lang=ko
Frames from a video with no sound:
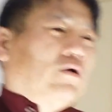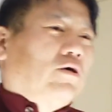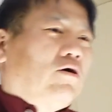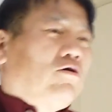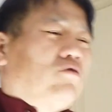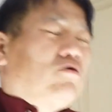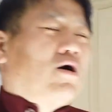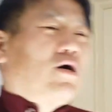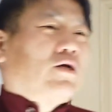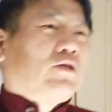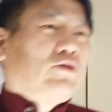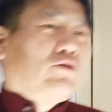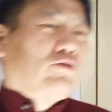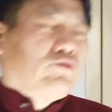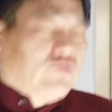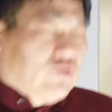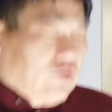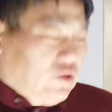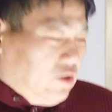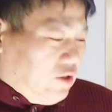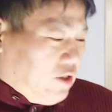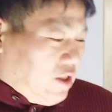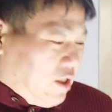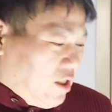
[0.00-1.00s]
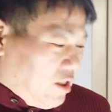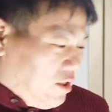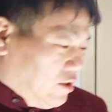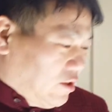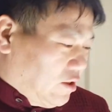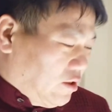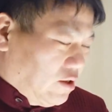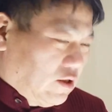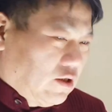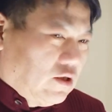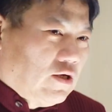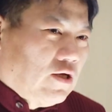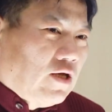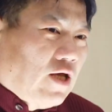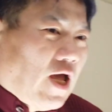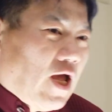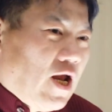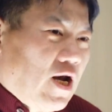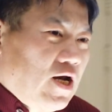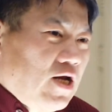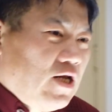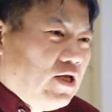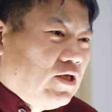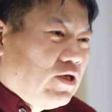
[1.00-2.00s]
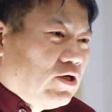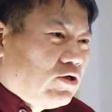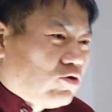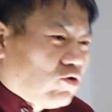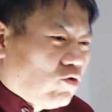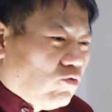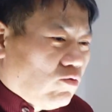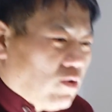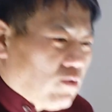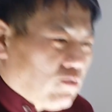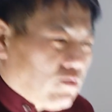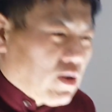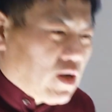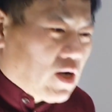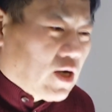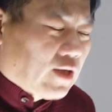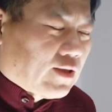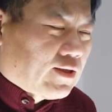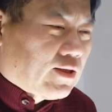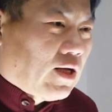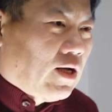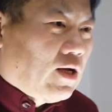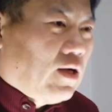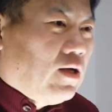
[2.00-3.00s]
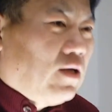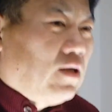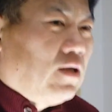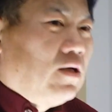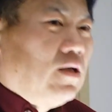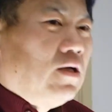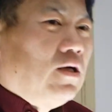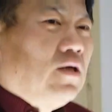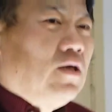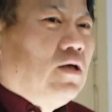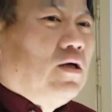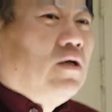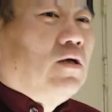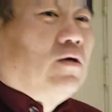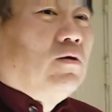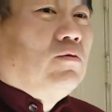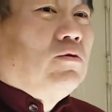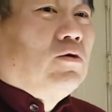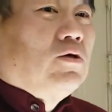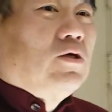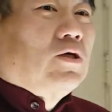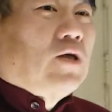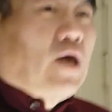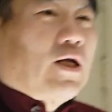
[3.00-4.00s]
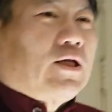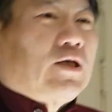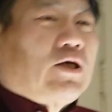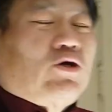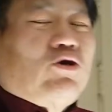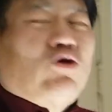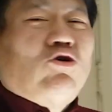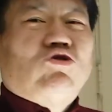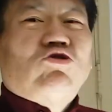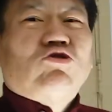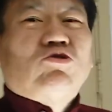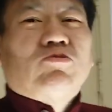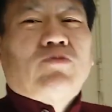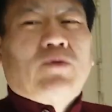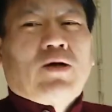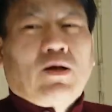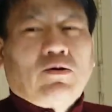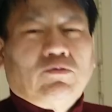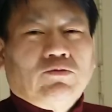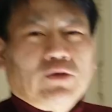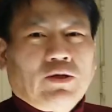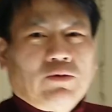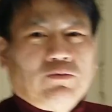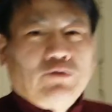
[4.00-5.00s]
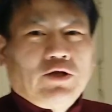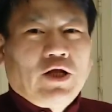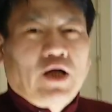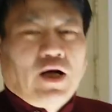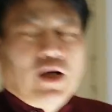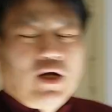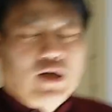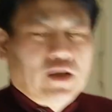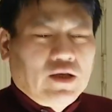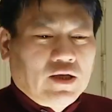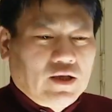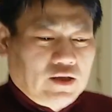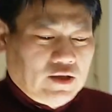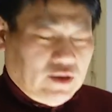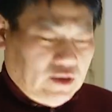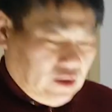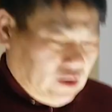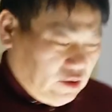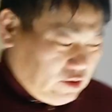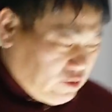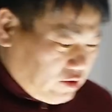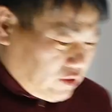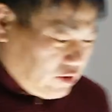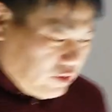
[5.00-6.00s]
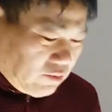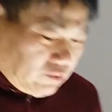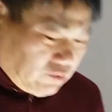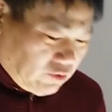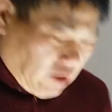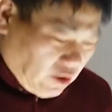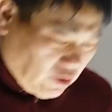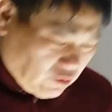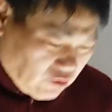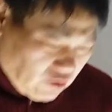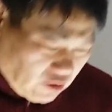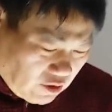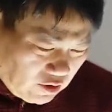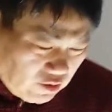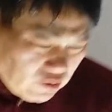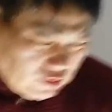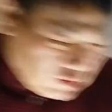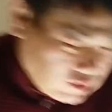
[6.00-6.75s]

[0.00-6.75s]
형광등을 쓰고 있는데 LED 조명만 갖다 갖다 껴주기만 하면 됩니다. 이렇게 쓰시면 되고요.